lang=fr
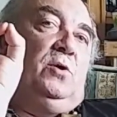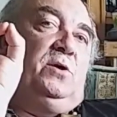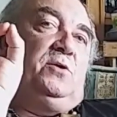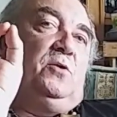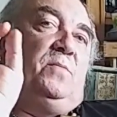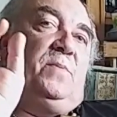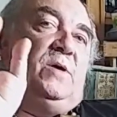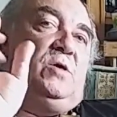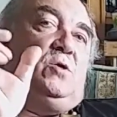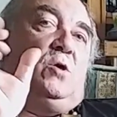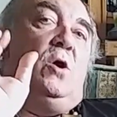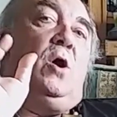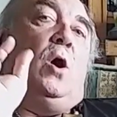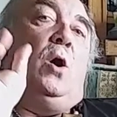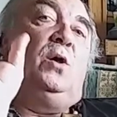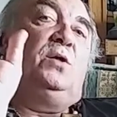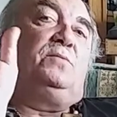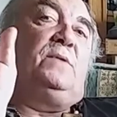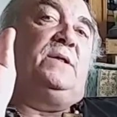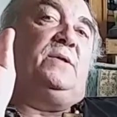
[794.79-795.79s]
saut pêcheur
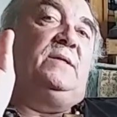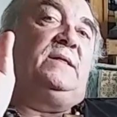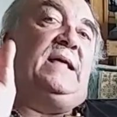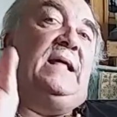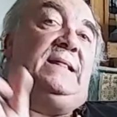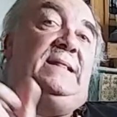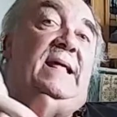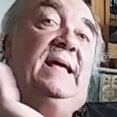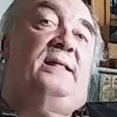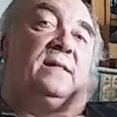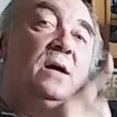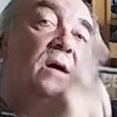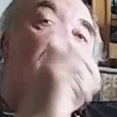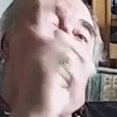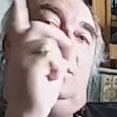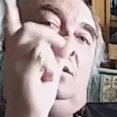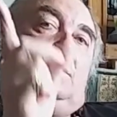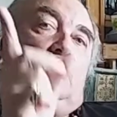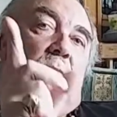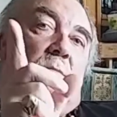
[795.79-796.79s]
en 64 lettres
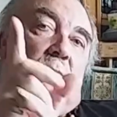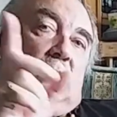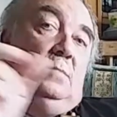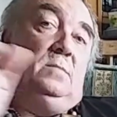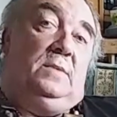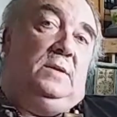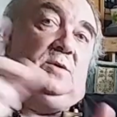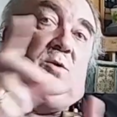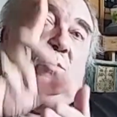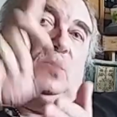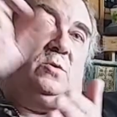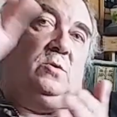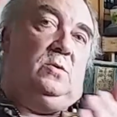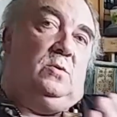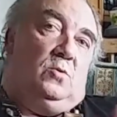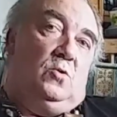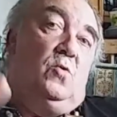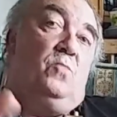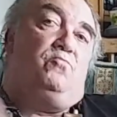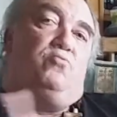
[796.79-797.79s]
donc
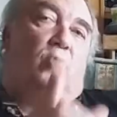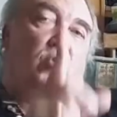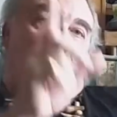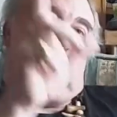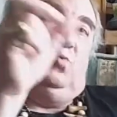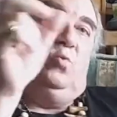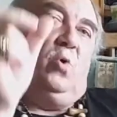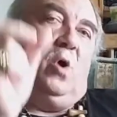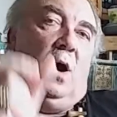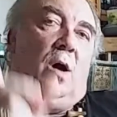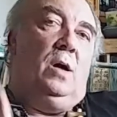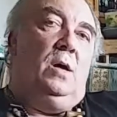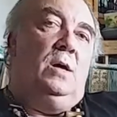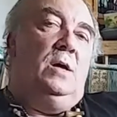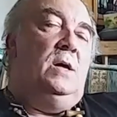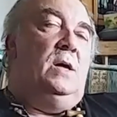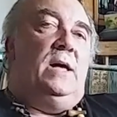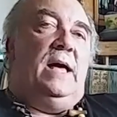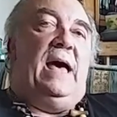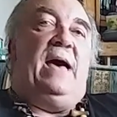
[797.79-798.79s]
le pourtour,
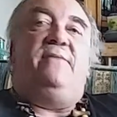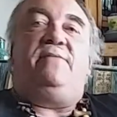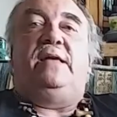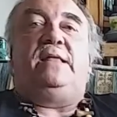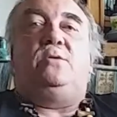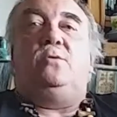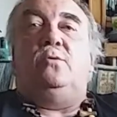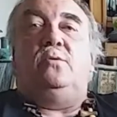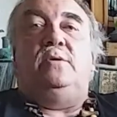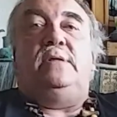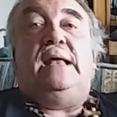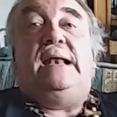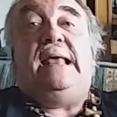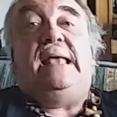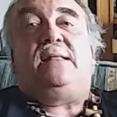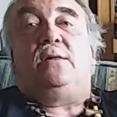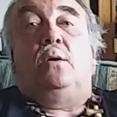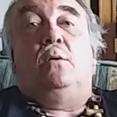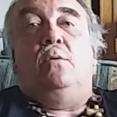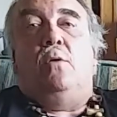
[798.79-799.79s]
avec euh, des
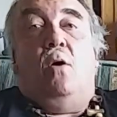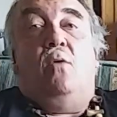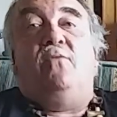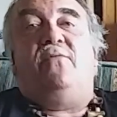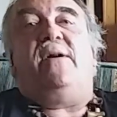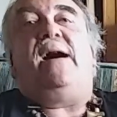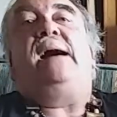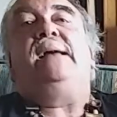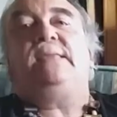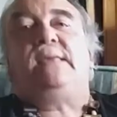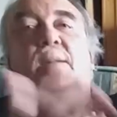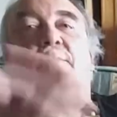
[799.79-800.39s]
lettres en vrac, a